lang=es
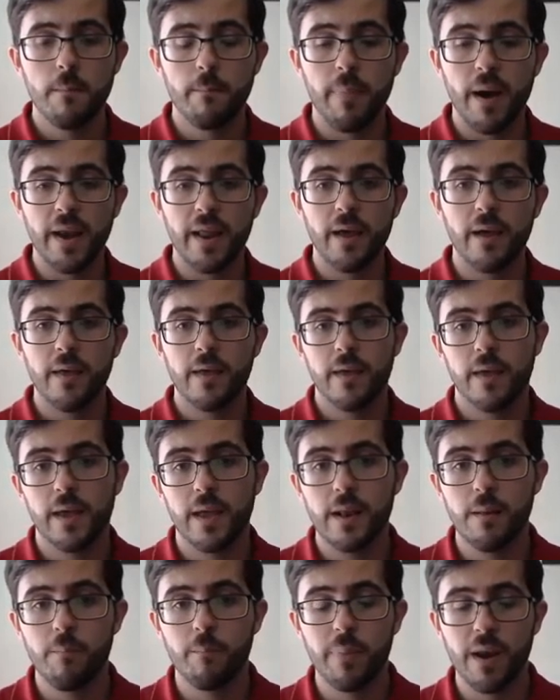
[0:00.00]
para
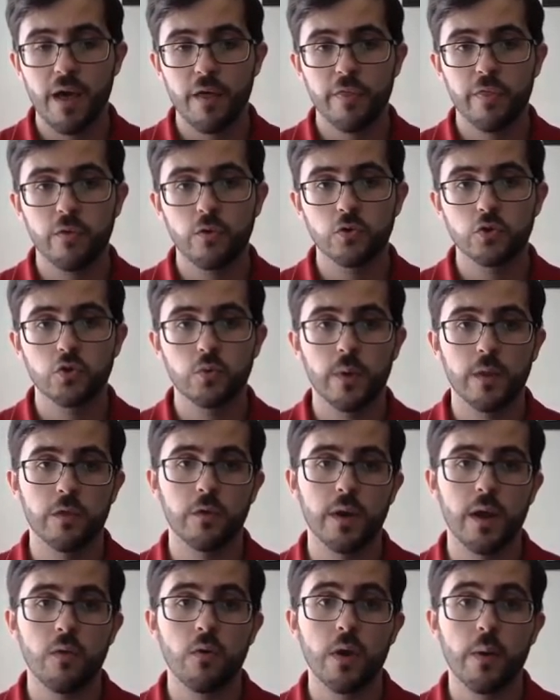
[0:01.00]
el plazo
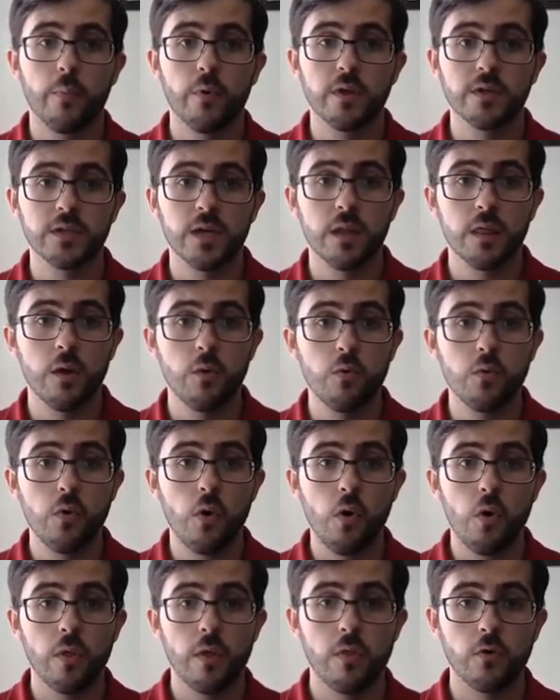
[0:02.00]
subvencionado que puede ser de
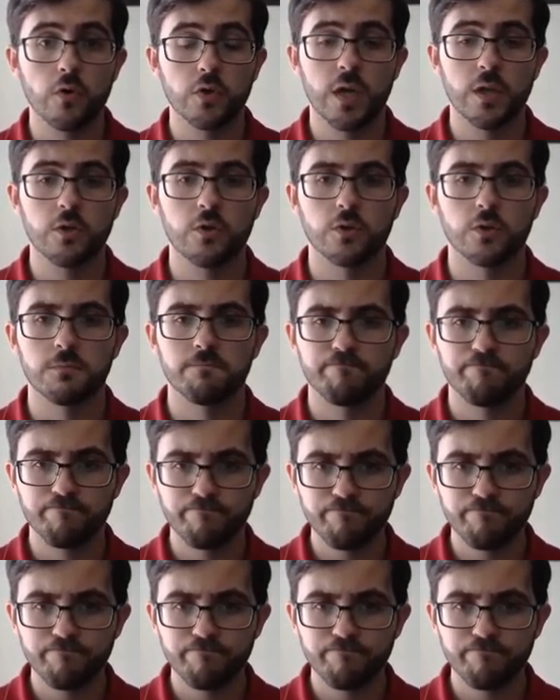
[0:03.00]
uno o de dos años.